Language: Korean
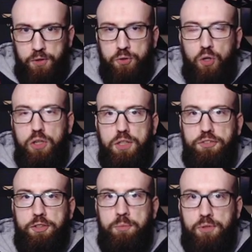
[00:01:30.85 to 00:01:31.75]
덜
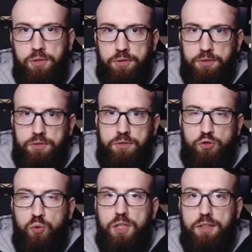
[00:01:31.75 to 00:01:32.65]
있으면
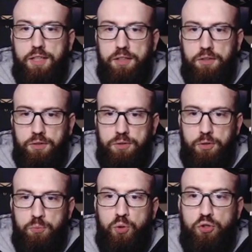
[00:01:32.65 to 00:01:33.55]
좋겠다는
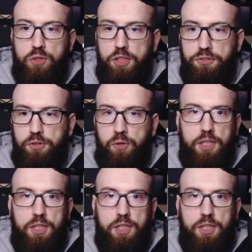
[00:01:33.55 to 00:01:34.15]
그런 목적이 있어요.